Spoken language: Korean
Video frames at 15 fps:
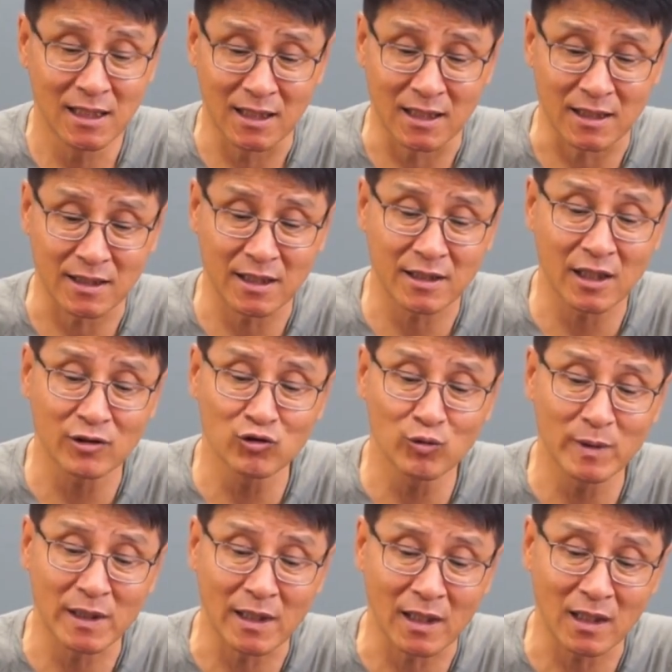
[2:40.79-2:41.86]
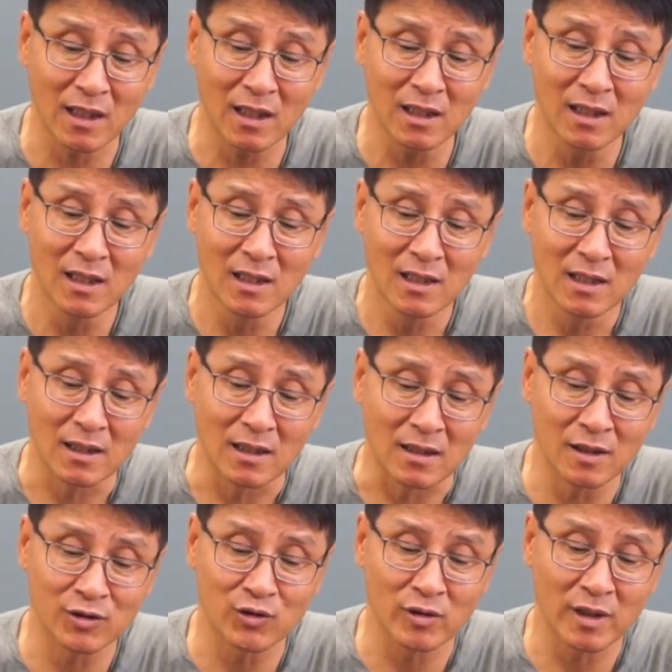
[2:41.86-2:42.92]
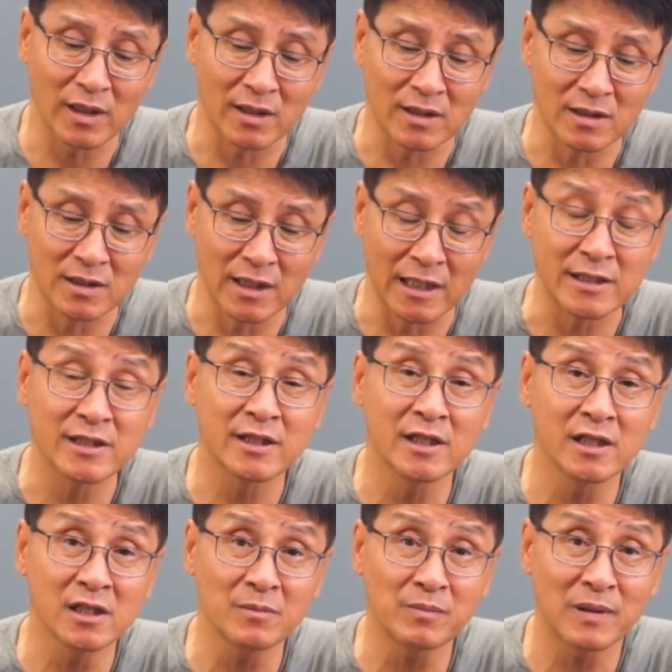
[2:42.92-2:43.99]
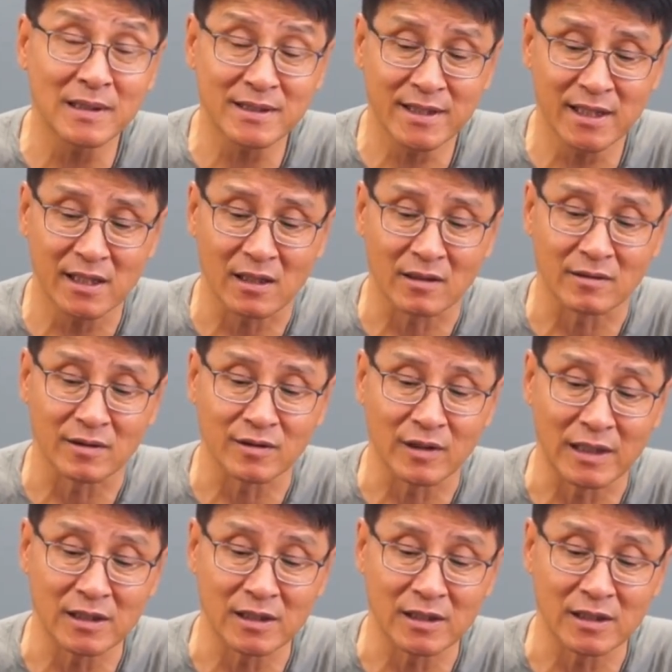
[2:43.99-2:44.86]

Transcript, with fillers: 예, 티타늄에다가 일종의 이제 엔지니어링 플라스틱이라고 그러죠.